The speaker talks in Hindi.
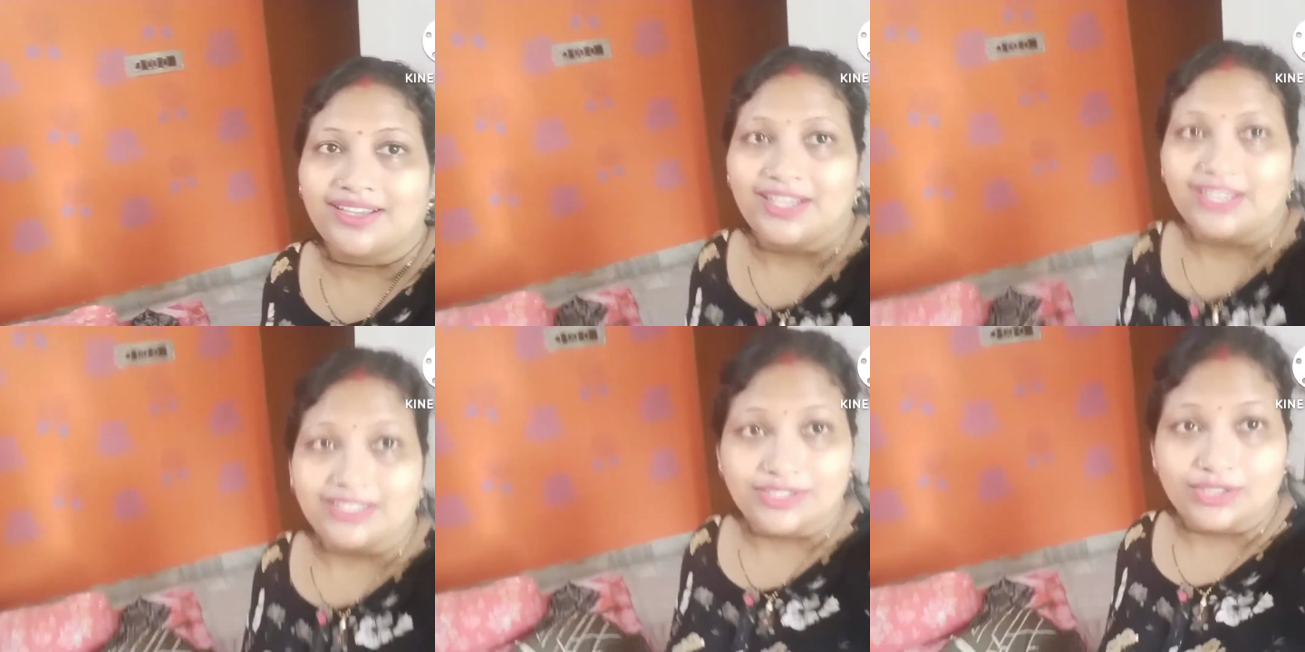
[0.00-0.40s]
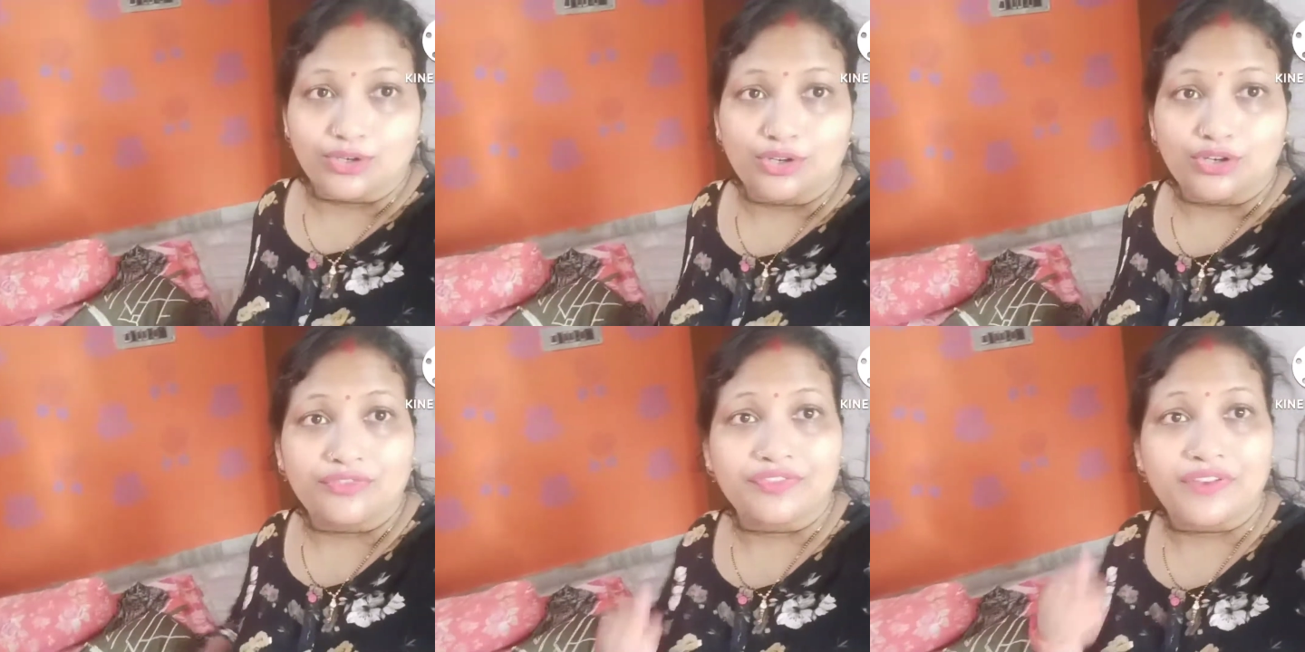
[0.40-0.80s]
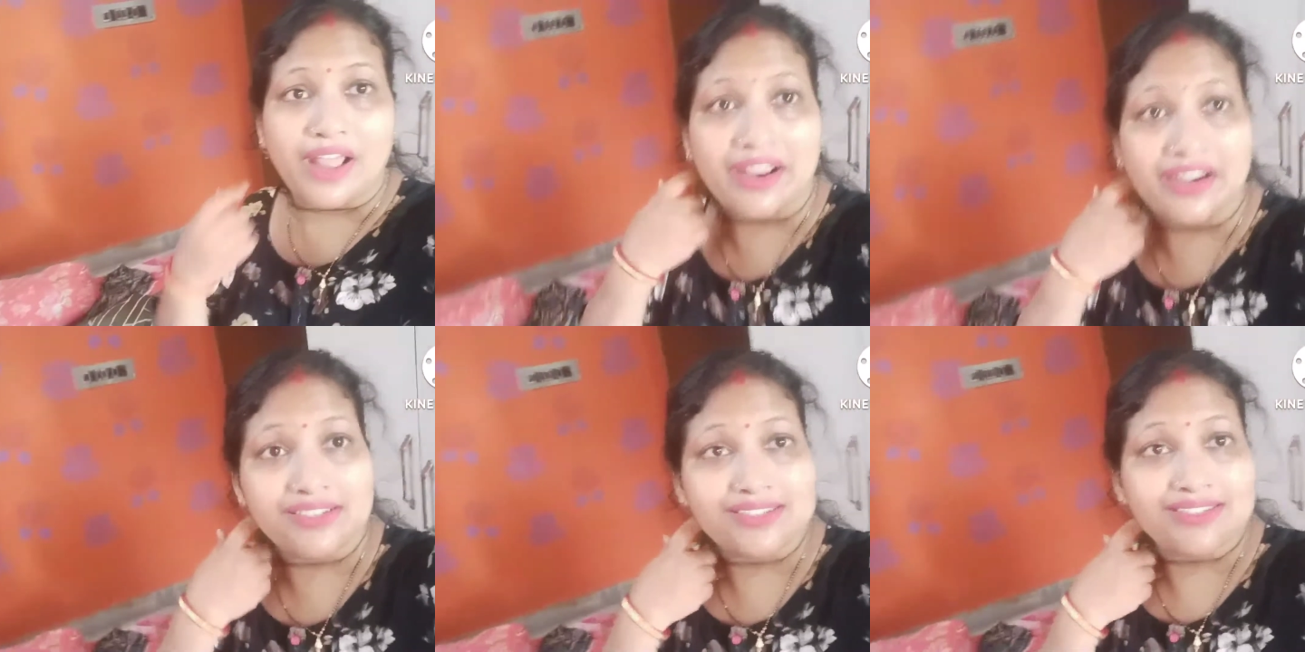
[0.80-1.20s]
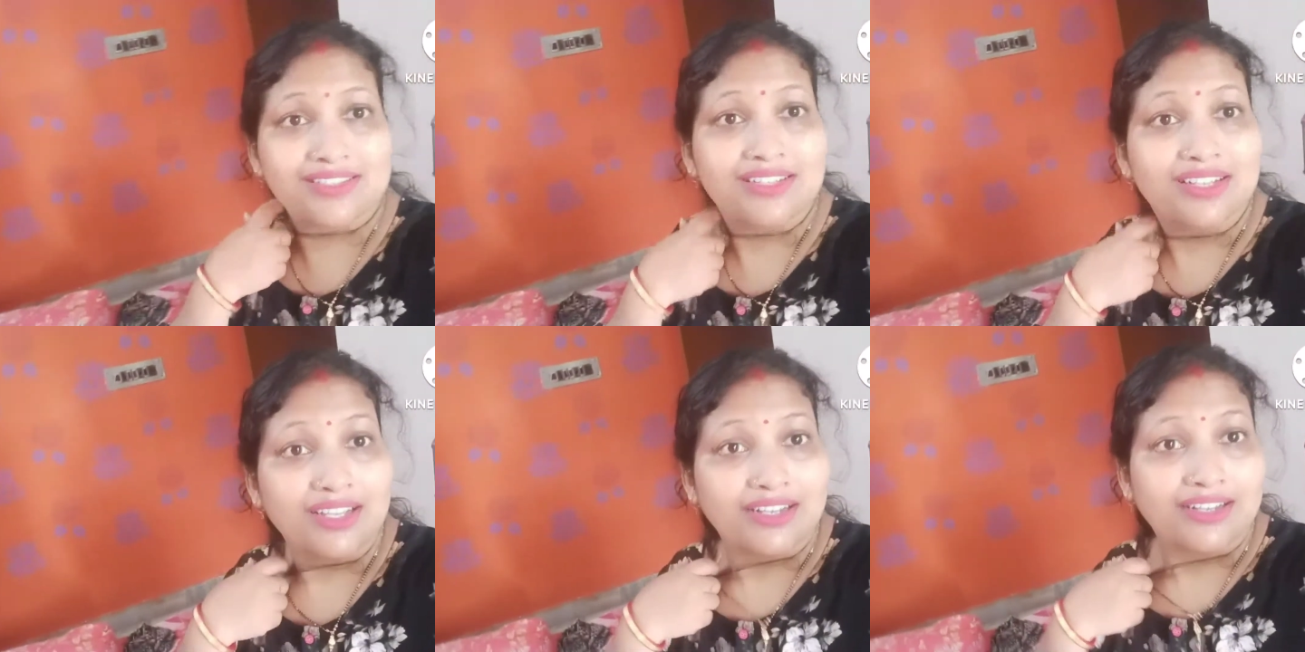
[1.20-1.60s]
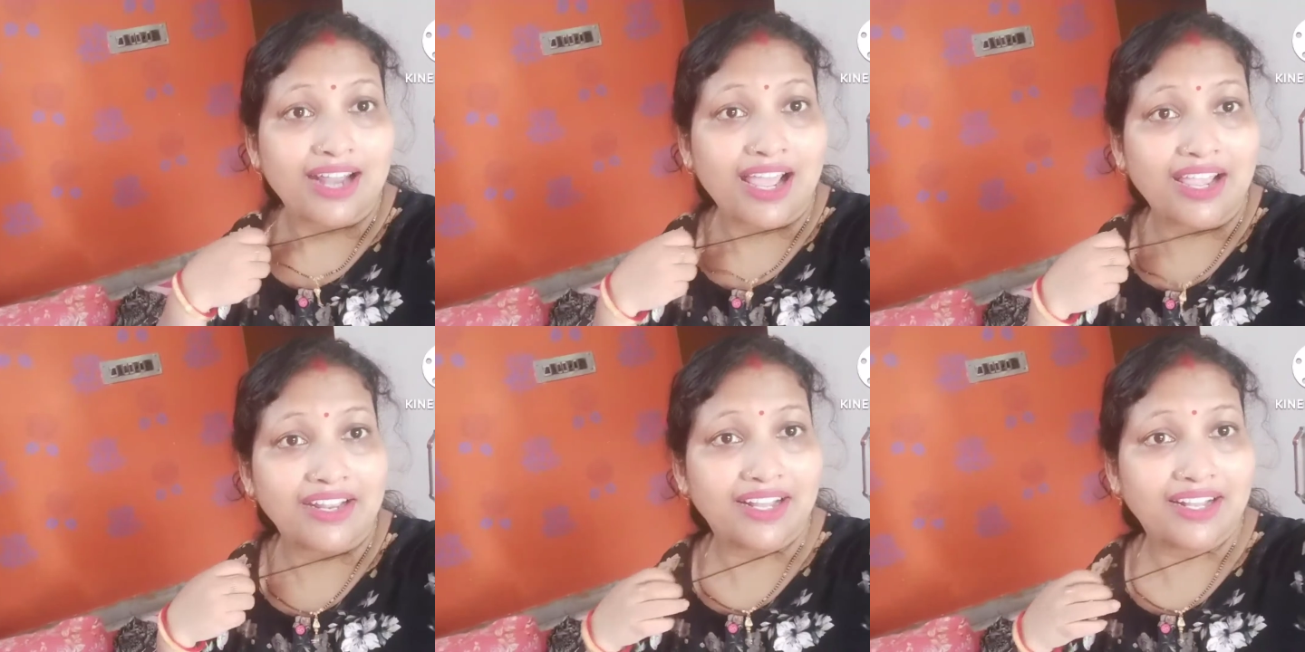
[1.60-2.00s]
तो फ्रेंड्स
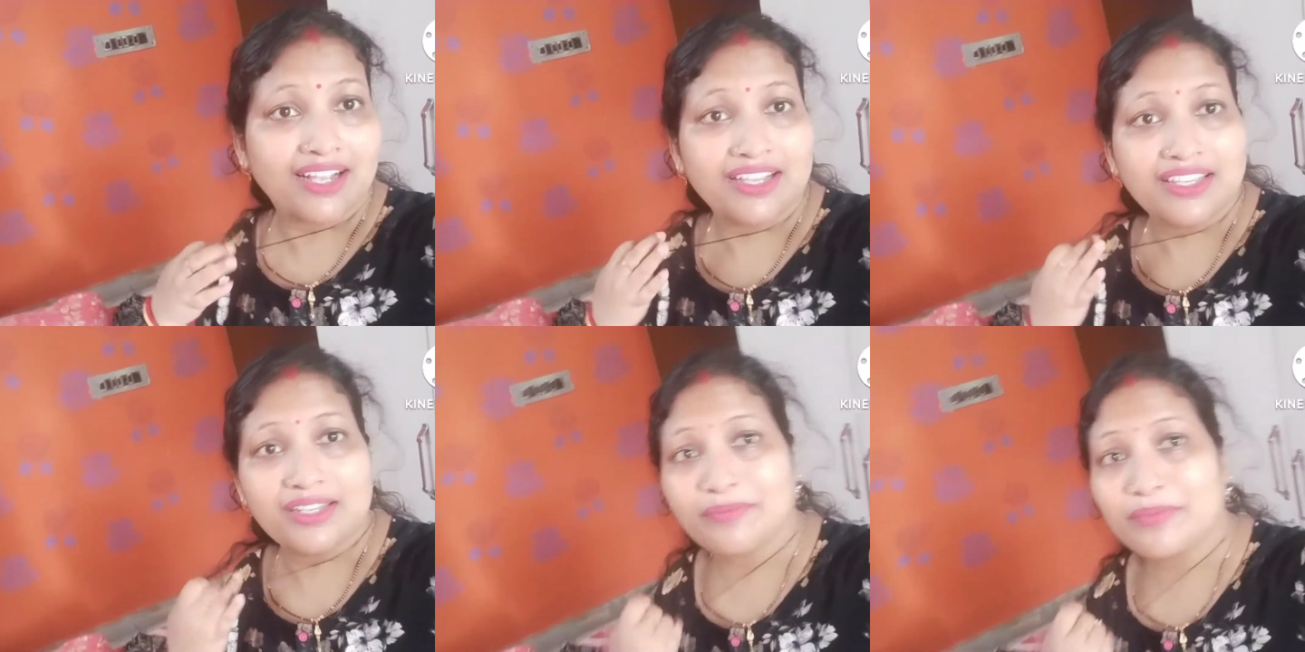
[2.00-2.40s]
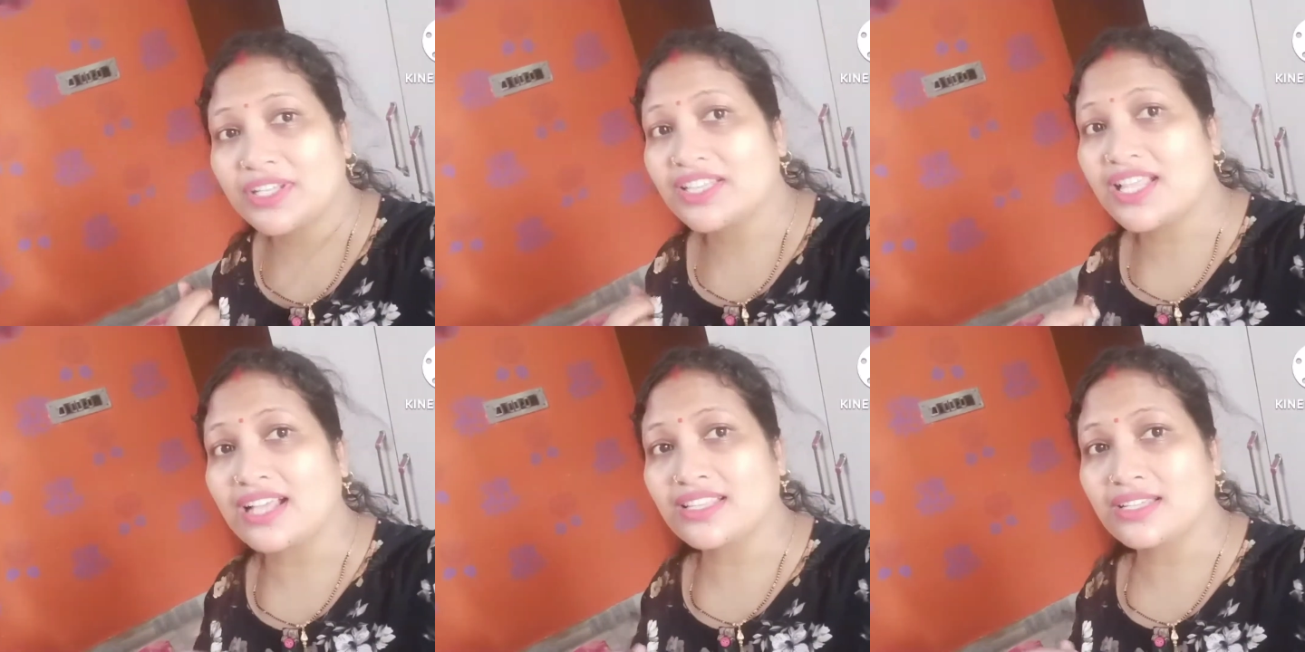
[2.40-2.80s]
नायरा गई अपने दादी